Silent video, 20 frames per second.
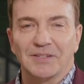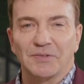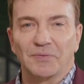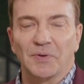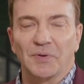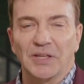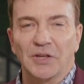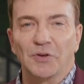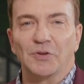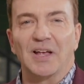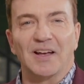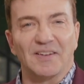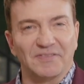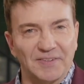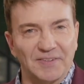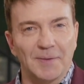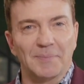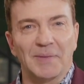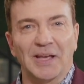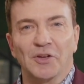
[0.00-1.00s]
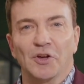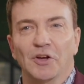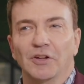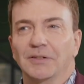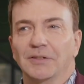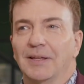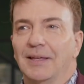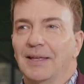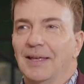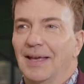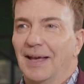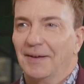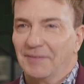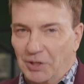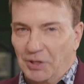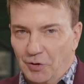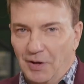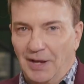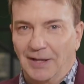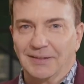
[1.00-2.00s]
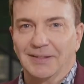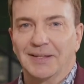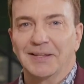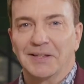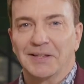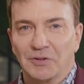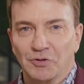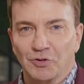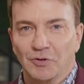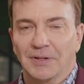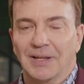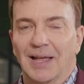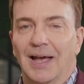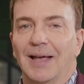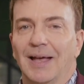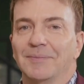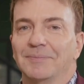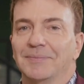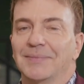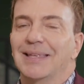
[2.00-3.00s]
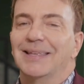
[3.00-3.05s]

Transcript: Si vous voyez un enfant à Magog avec un harnais dans un arbre,